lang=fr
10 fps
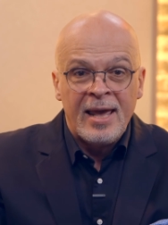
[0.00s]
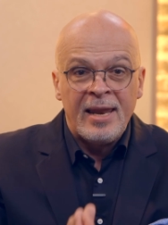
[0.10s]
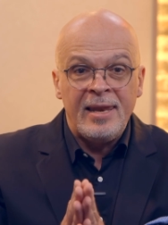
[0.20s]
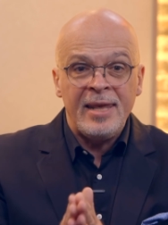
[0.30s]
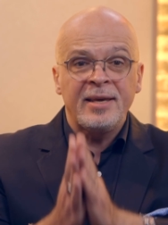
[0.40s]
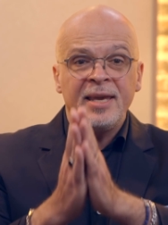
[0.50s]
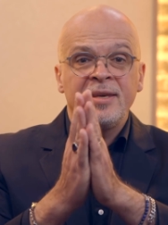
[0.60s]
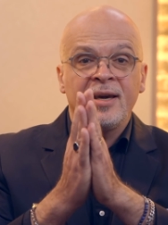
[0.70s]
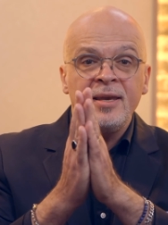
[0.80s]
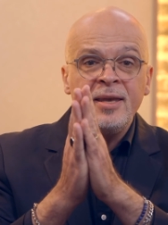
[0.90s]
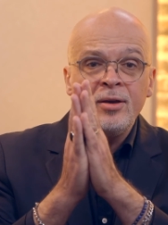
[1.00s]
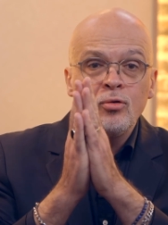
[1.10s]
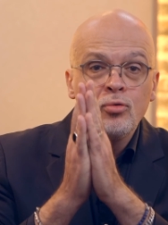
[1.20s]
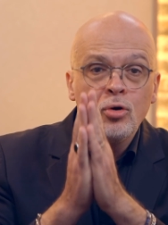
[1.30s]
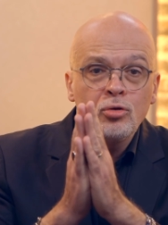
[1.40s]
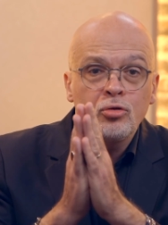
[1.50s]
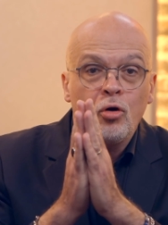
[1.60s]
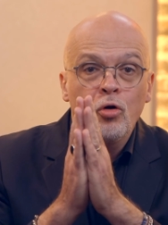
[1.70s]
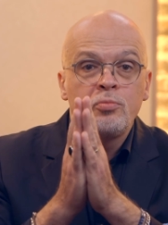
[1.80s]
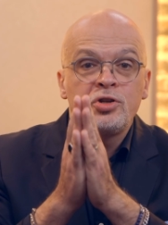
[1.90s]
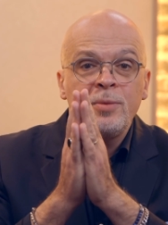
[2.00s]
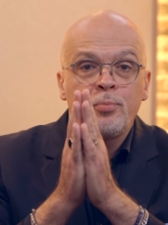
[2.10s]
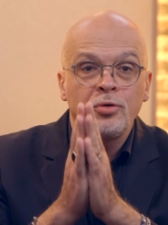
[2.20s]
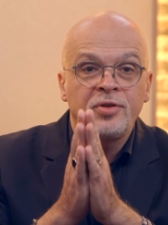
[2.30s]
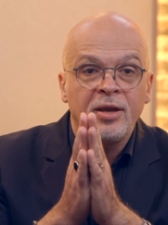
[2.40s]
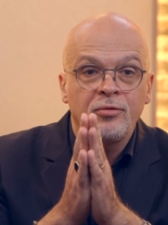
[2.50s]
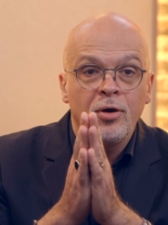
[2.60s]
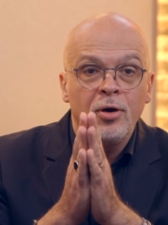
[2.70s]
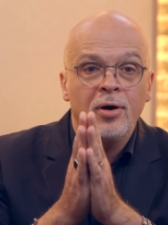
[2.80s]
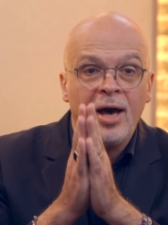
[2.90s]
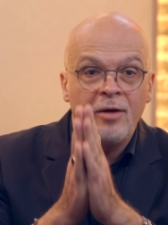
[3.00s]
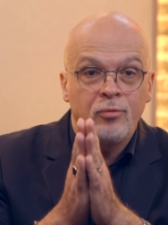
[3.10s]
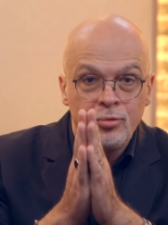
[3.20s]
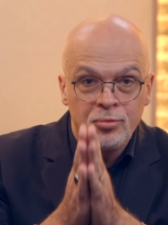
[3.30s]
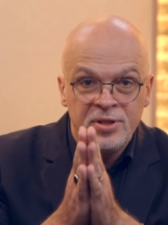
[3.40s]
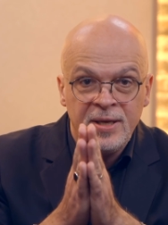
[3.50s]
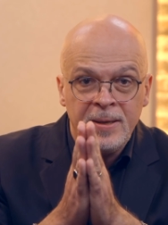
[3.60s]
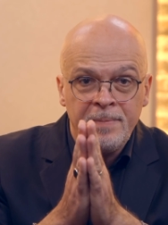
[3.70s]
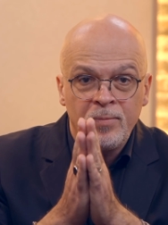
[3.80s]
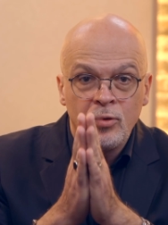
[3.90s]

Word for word: Les gris-gris ou autres objets protecteurs, avons-nous dit,